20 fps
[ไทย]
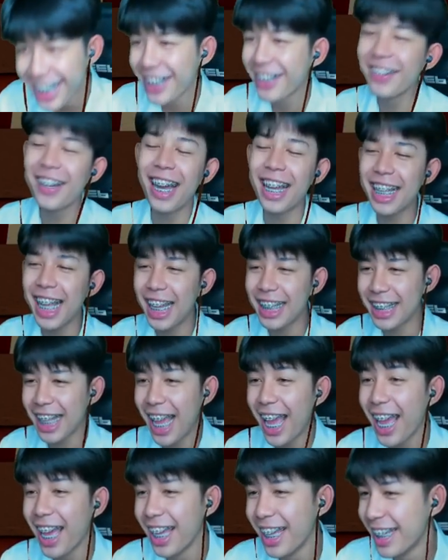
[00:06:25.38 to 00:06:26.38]
กูขยันไง
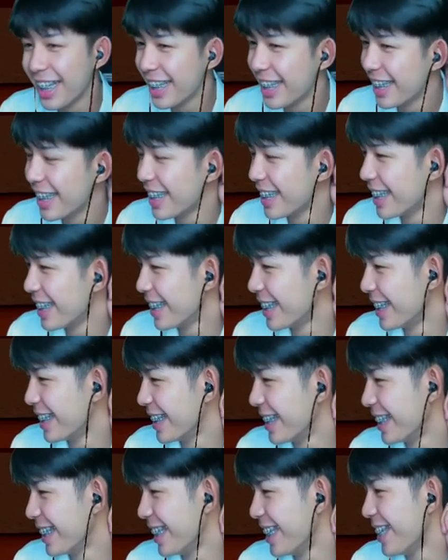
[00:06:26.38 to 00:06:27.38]
ว่าชอบทุกคลิปไม่
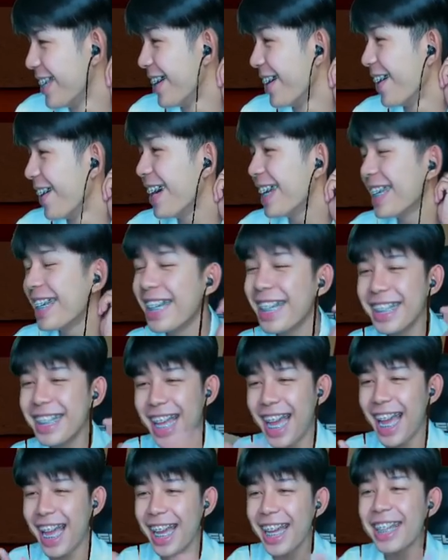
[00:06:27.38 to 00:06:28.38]
ผิดเลยเนี่ยเฮ้ยได้
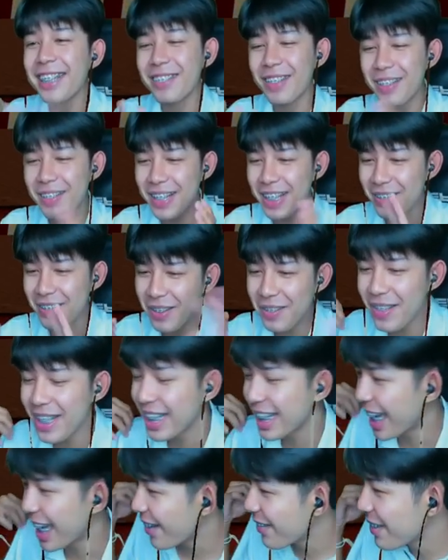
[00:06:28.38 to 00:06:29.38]
ไม่ผิดไม่ผิ
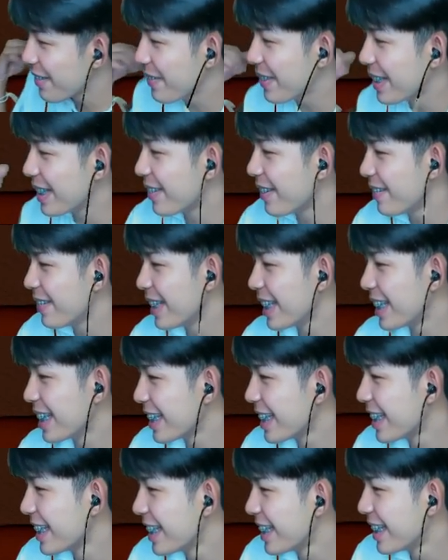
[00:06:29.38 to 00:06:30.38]
ดครับไม่ผิดไม่ผิด
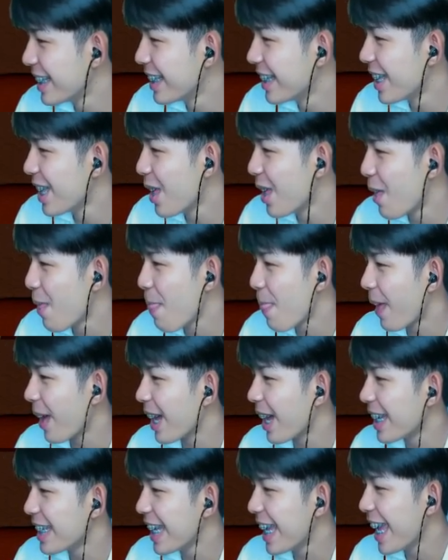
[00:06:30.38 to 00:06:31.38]
ชอบทุกคลิปไอ
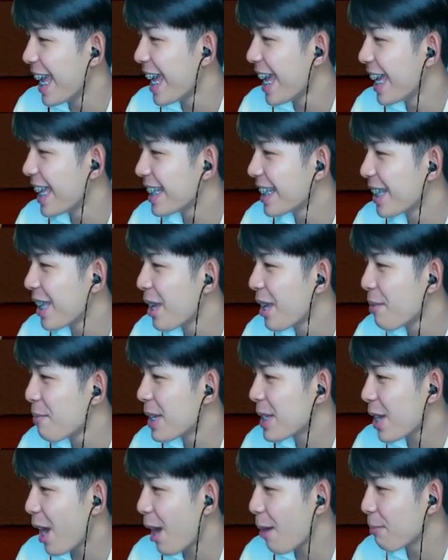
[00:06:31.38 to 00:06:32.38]
เยส
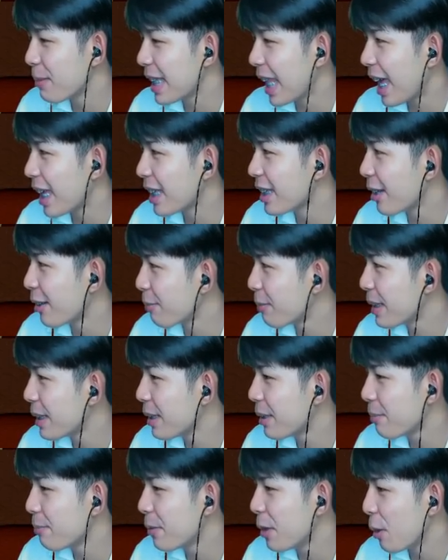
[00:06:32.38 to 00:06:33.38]
พี่ชอบนี่นะเดี๋ยวพี่
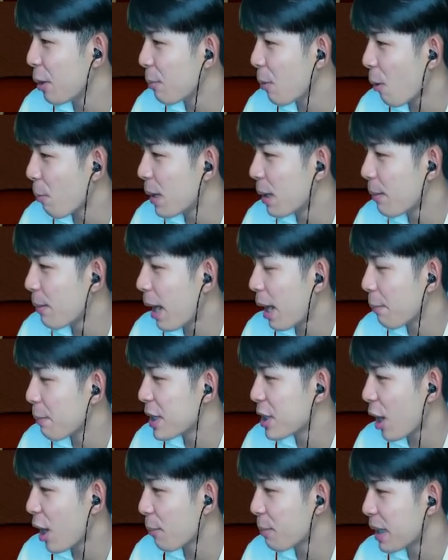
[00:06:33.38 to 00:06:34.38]
เดี๋ยวบอกเปอร์บ้าง
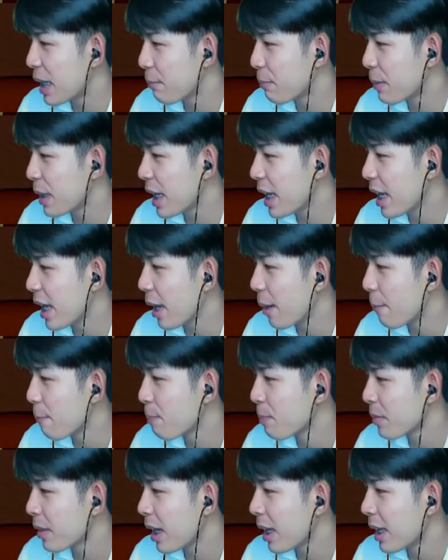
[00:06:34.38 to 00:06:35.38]
พี่ชอบคลิปที่
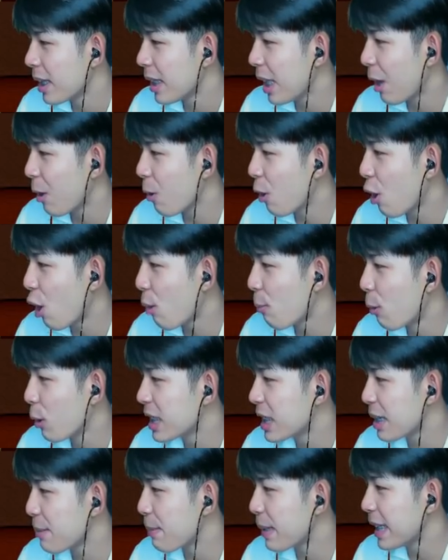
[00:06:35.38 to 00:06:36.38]
เราเอาโม
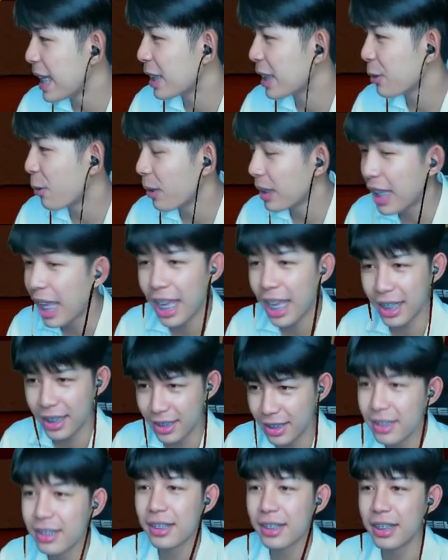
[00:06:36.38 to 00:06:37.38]
จิไปเลื้อนคนอะ
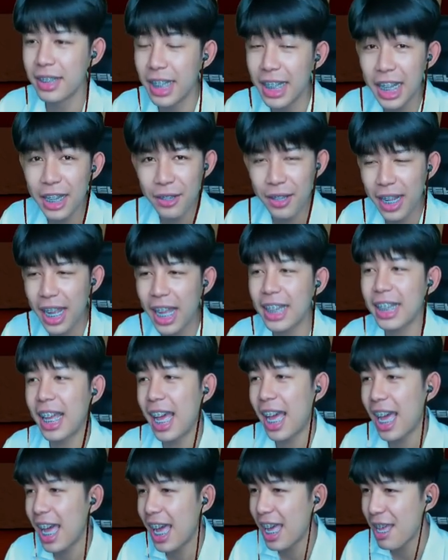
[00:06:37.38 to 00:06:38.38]
ที่เล่นด้วยกันอะ
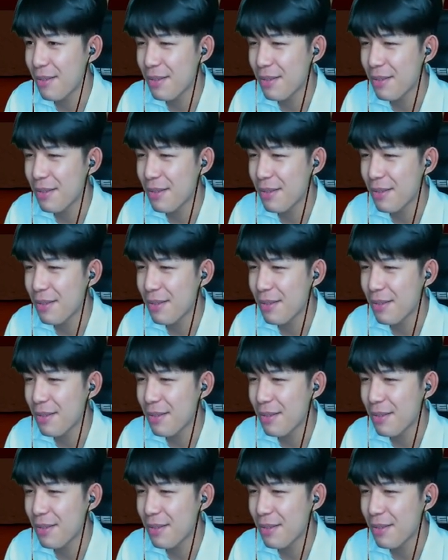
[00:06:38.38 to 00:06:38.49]
ไอ้